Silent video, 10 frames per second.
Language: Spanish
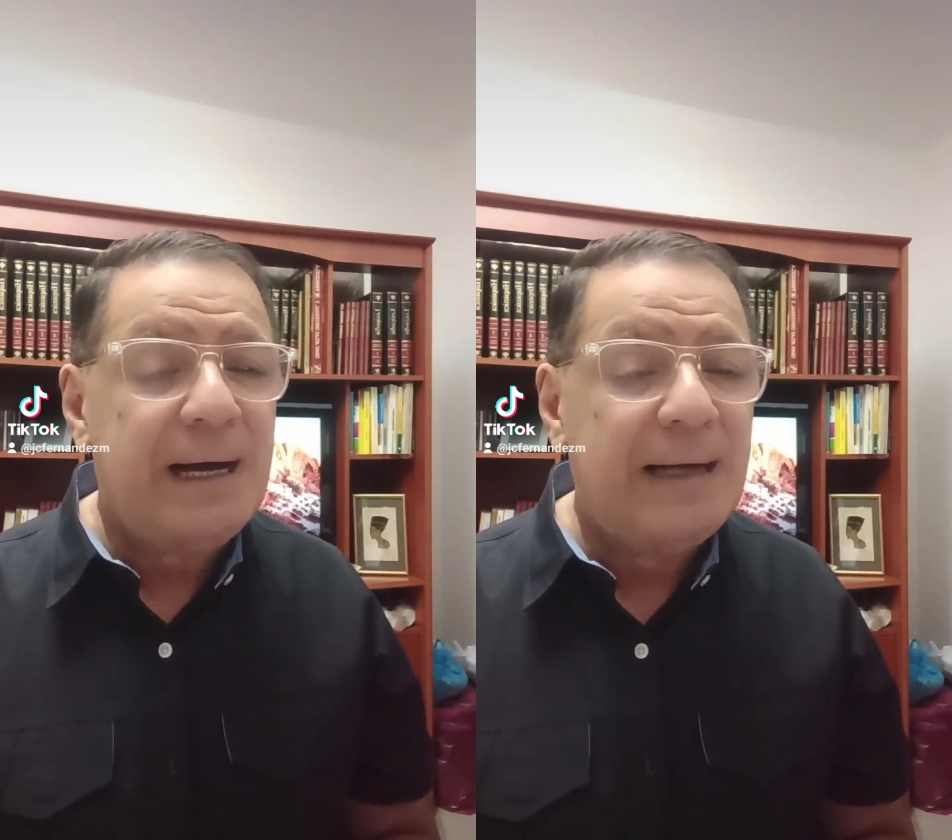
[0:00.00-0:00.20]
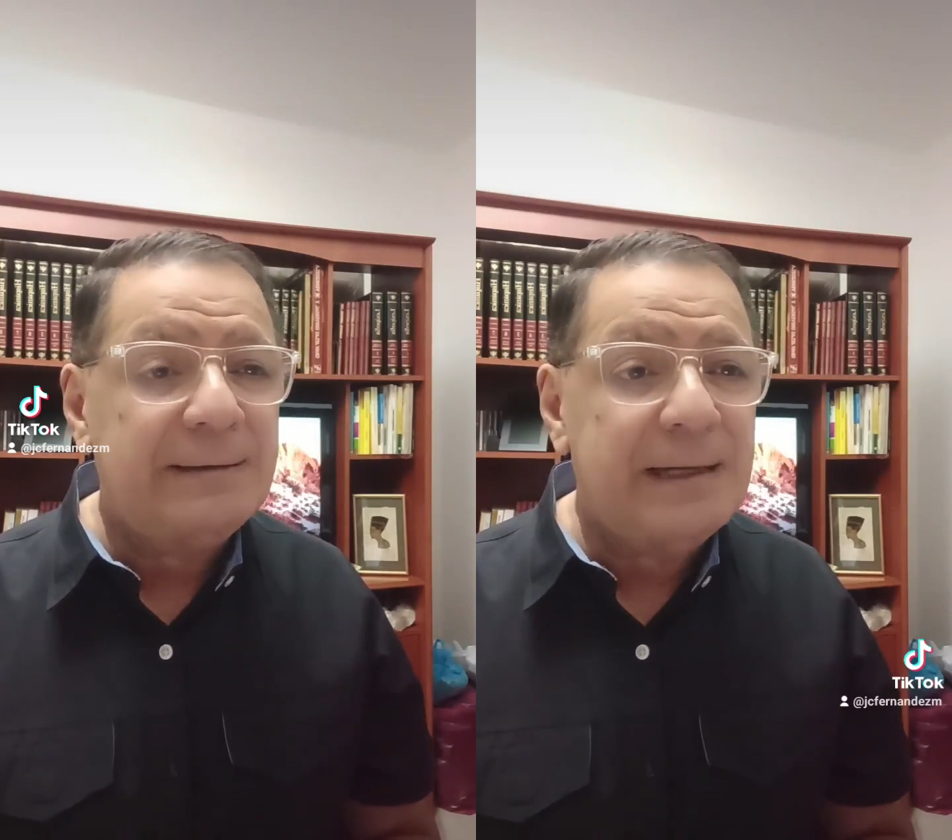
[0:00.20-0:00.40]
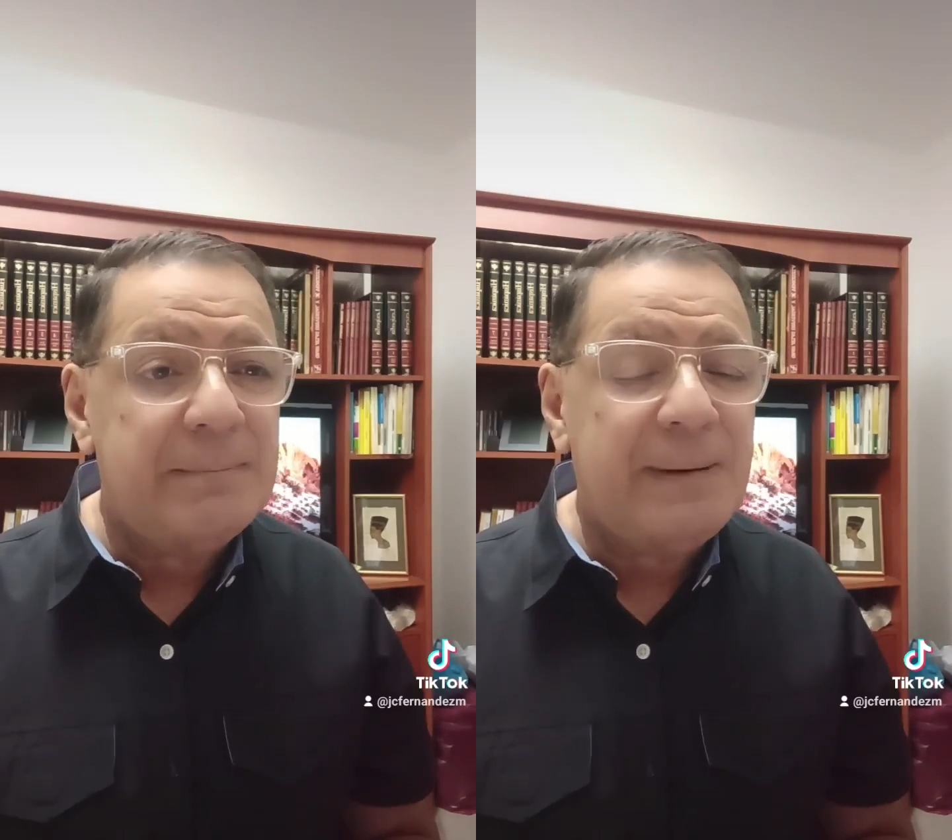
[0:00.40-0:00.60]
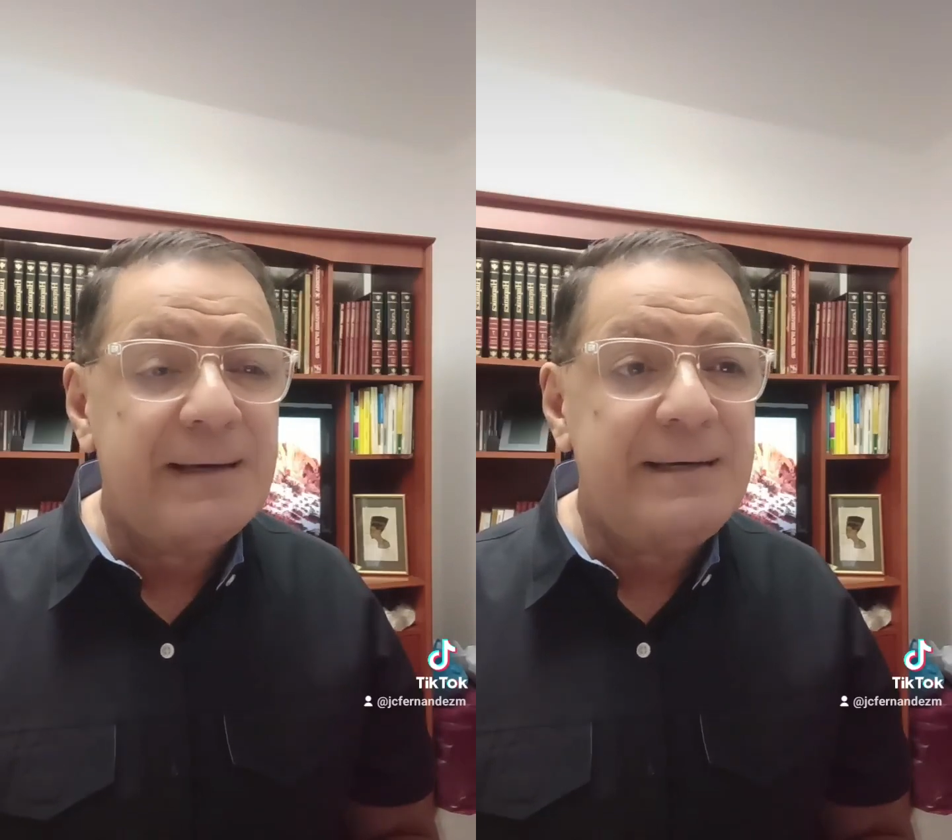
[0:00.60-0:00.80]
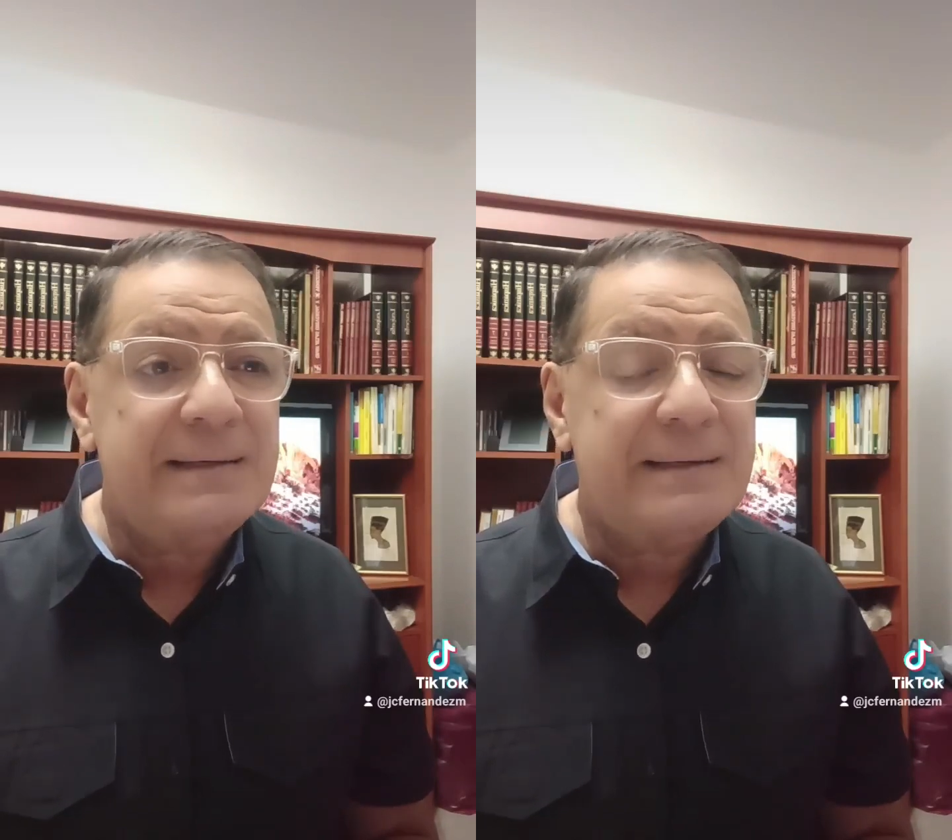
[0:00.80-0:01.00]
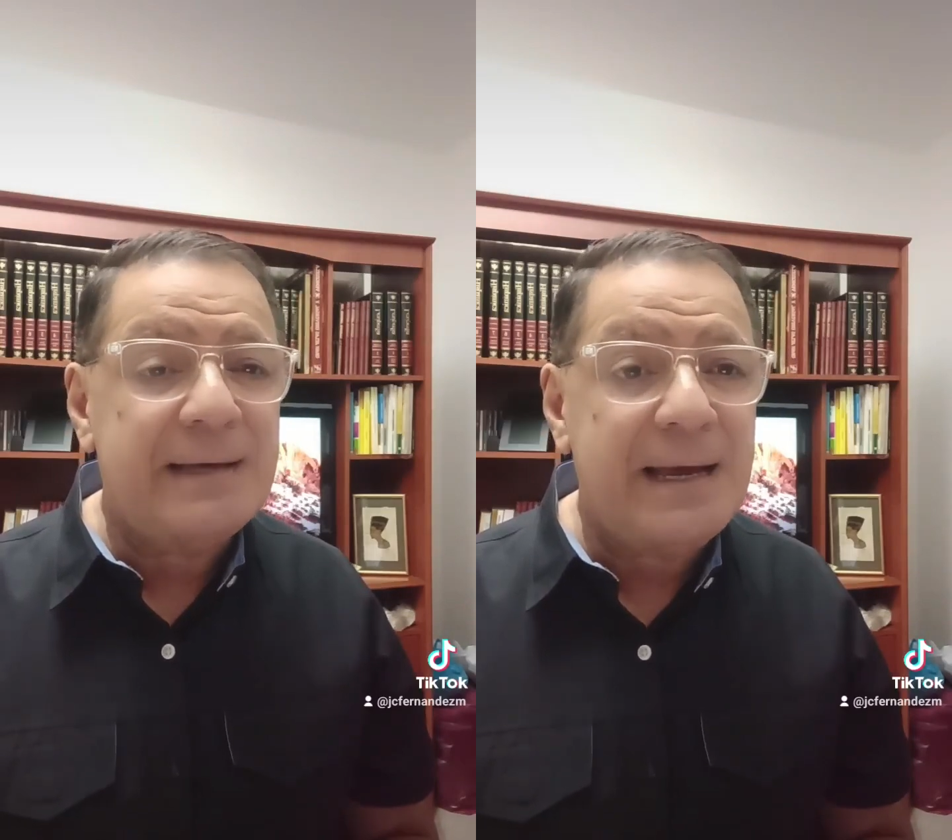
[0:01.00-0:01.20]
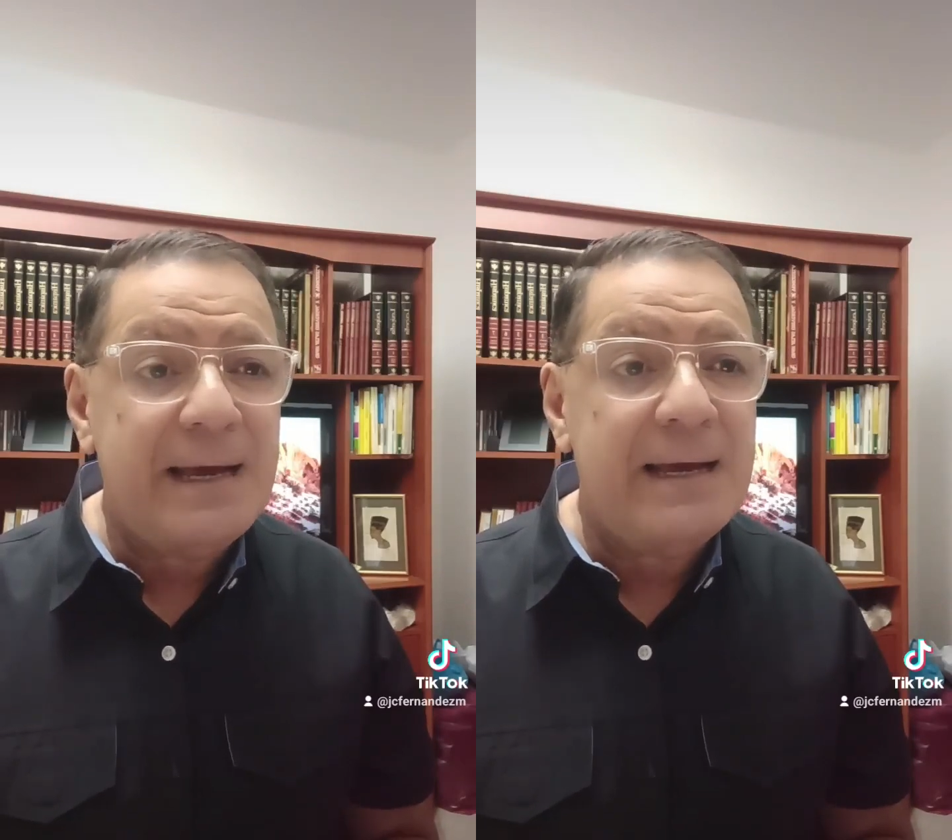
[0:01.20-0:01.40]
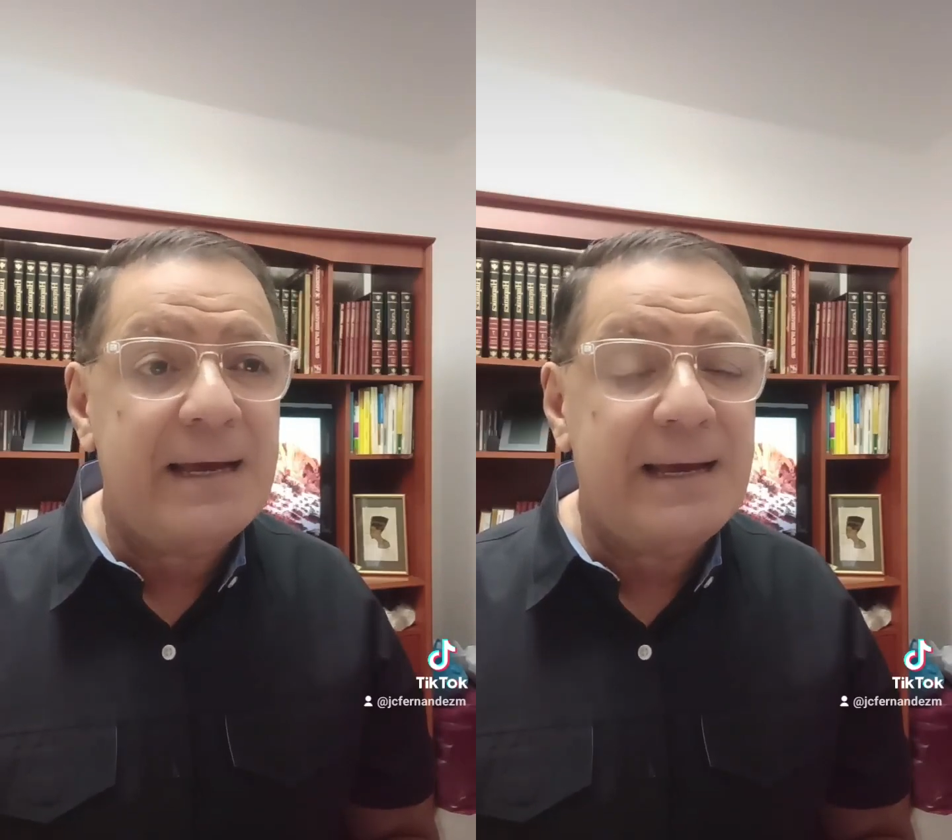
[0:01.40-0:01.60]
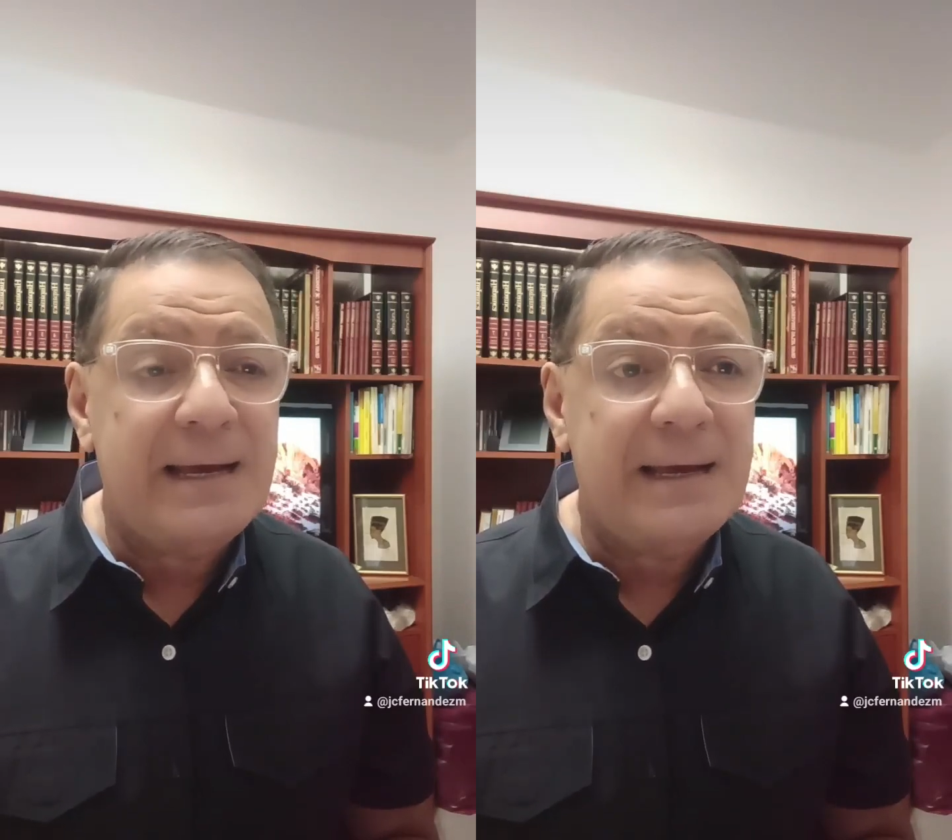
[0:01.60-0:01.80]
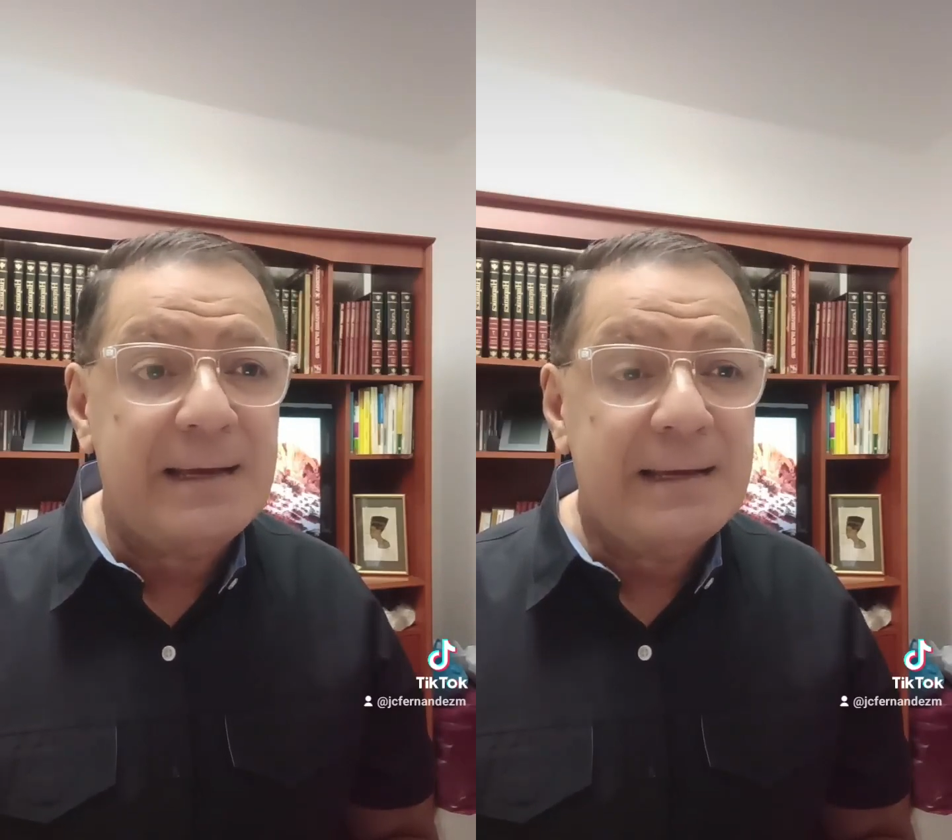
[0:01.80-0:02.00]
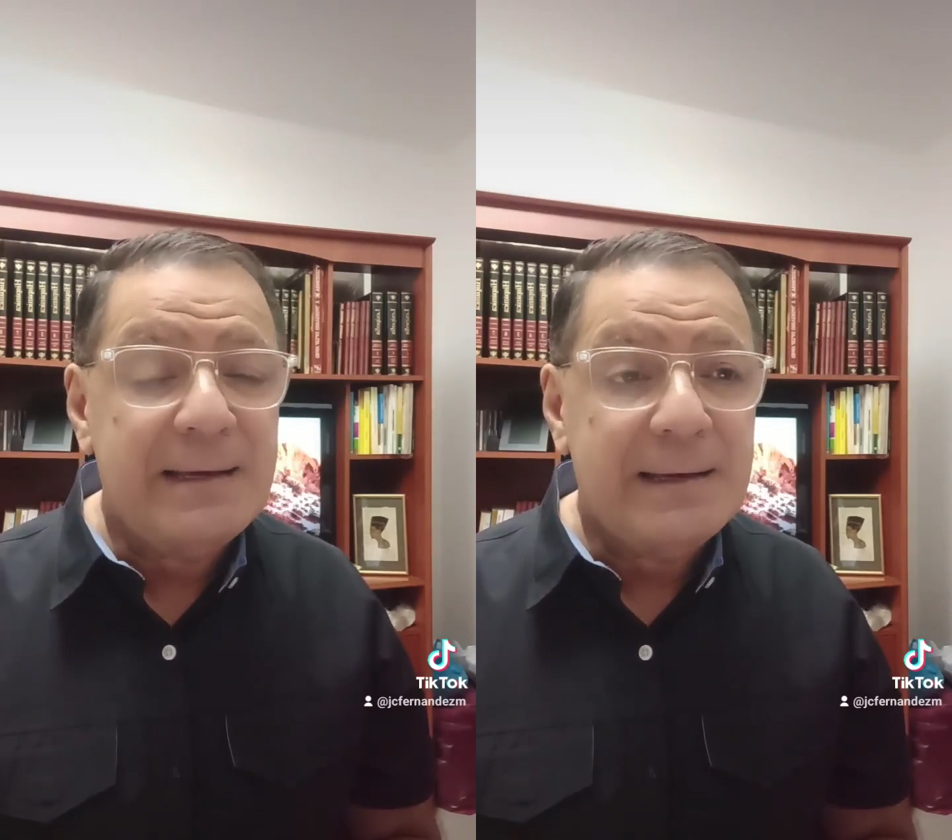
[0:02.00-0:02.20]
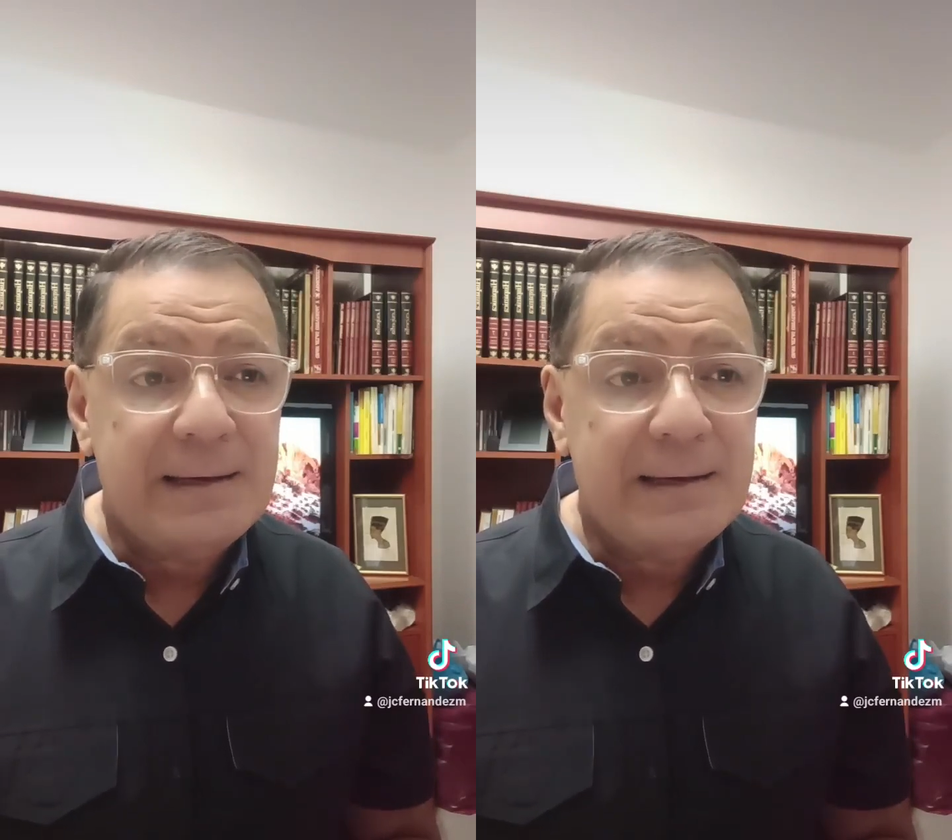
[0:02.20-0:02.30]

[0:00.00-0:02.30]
ante el país que